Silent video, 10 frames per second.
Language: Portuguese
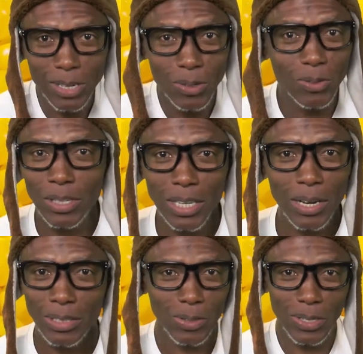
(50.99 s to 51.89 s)
Eu não
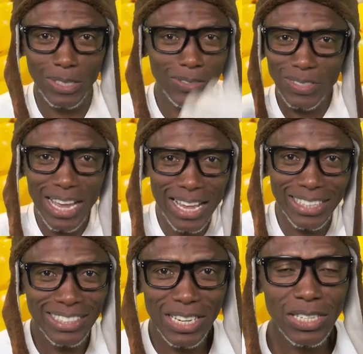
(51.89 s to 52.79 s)
ligo as coisas, não
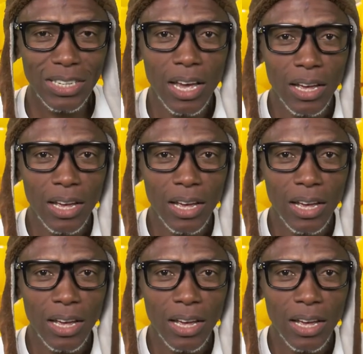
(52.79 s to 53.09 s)
tá, vocês...